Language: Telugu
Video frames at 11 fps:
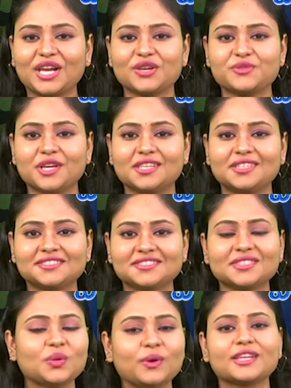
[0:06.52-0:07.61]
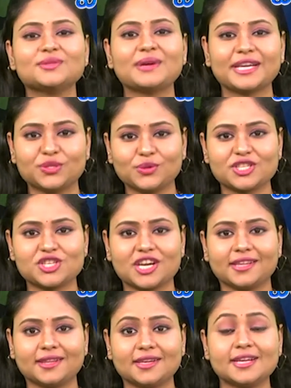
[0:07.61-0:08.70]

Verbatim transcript: హలో వ్యూఆర్స్ వెల్కమ్ బ్యాక్ టు అవర్ ఛానల్